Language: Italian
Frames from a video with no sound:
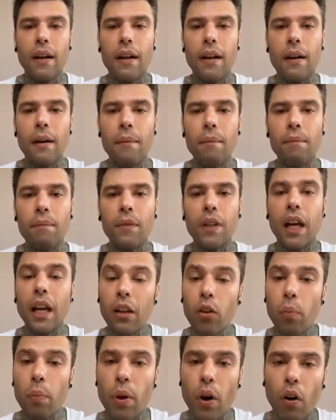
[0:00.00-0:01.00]
Um,
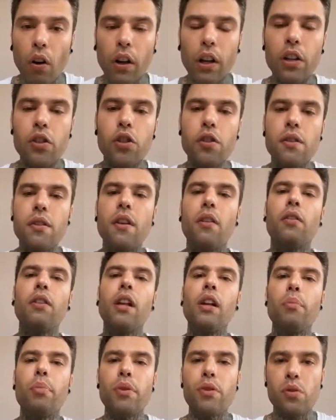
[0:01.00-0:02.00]
credo però che ci siano
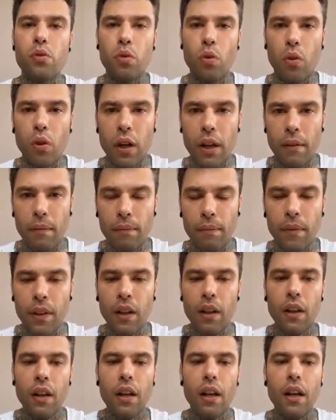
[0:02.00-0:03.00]
delle persone
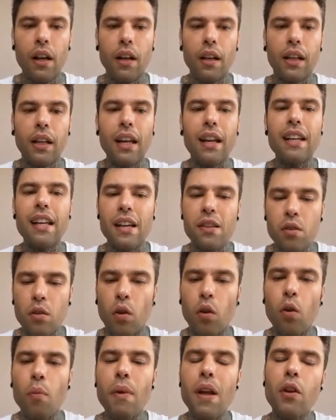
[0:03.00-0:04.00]
eh, che
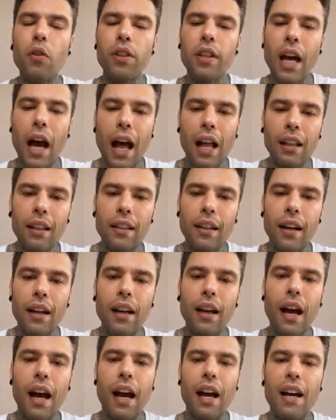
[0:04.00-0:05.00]
riescono meglio di
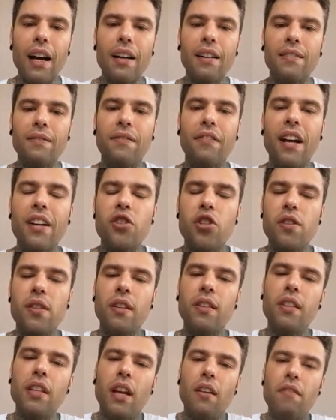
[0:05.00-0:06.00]
altre a farci
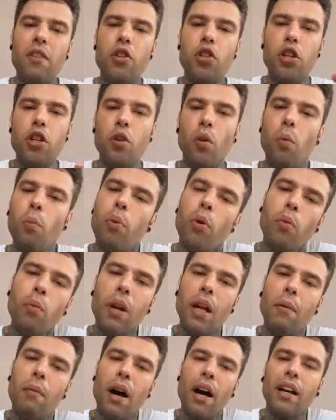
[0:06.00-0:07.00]
sentire vicino a un
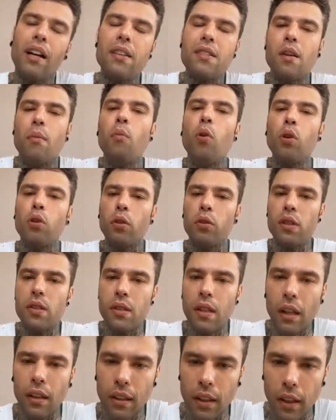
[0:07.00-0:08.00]
problema anche se molto
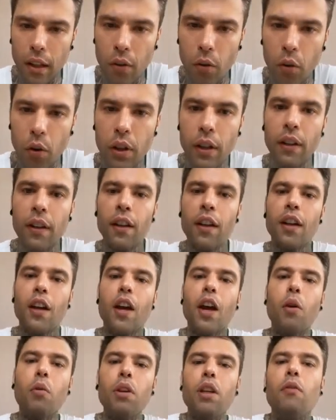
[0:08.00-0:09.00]
distante da noi.
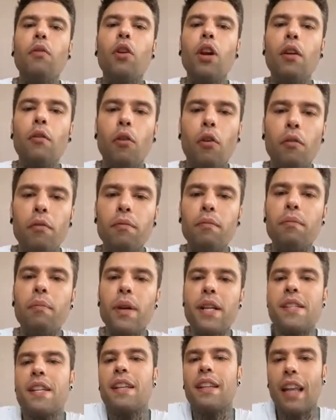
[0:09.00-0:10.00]
E quindi volevo
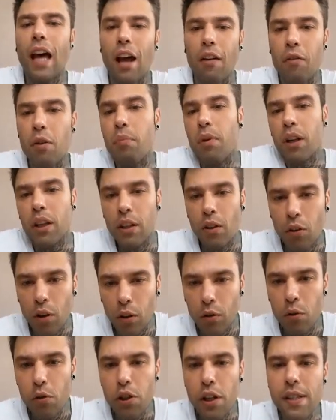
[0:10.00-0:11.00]
presentarvi, per chi non
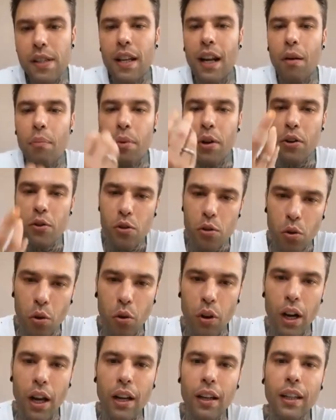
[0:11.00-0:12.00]
la conoscesse, la
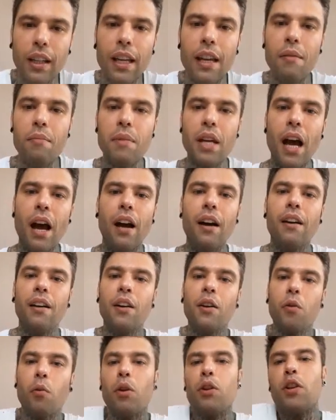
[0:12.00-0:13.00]
persona che mi ha,
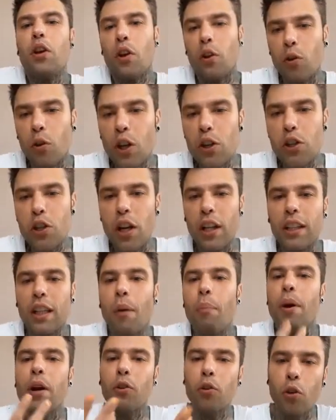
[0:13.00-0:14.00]
quando ero adolescente,
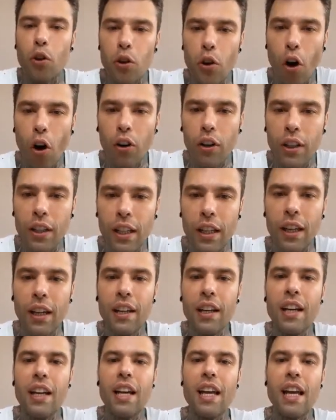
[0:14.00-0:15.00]
aperto gli occhi
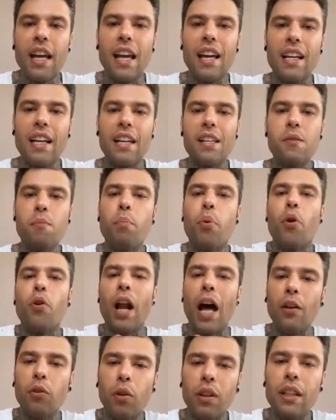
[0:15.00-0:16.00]
e, e
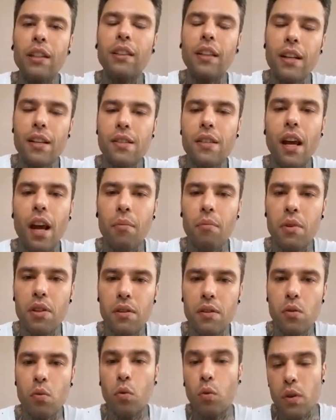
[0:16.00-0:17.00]
spronato ad
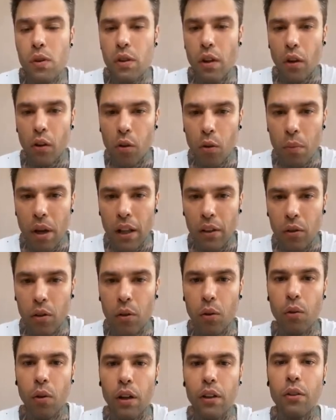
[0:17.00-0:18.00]
interessarmi su questo
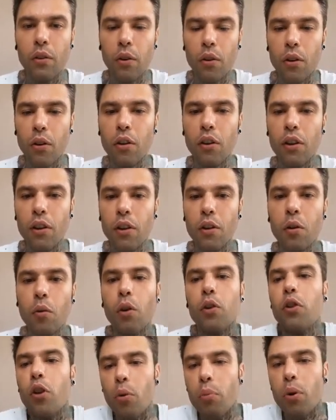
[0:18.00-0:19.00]
argomento quando,
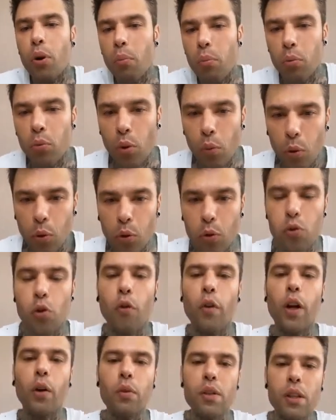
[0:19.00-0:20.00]
quando ero per appunto molto
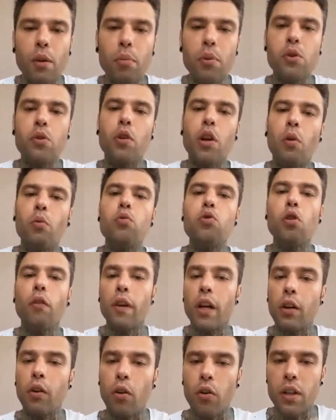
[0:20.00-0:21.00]
giovane. Questa persona è un
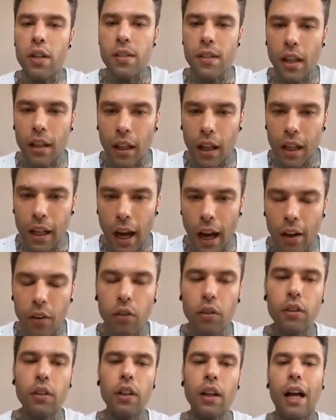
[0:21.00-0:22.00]
giovane cronista
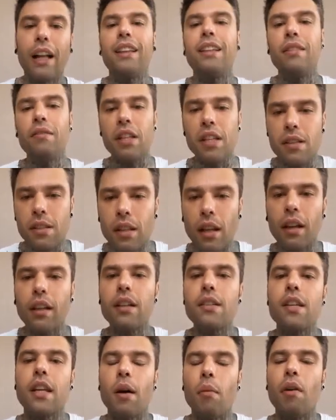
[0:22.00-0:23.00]
italiano, attivista,
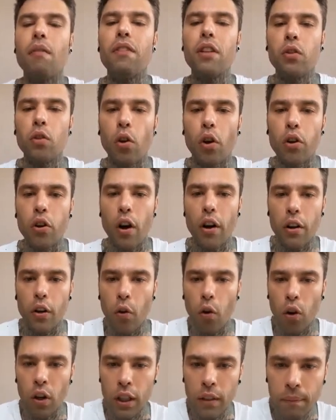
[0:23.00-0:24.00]
che si chiama Vittorio
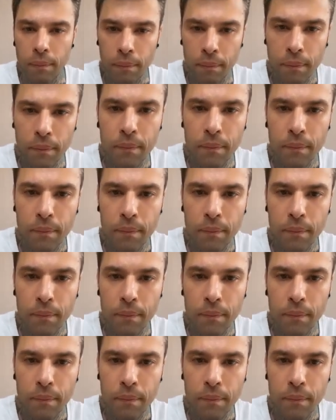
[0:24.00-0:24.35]
Arrigoni.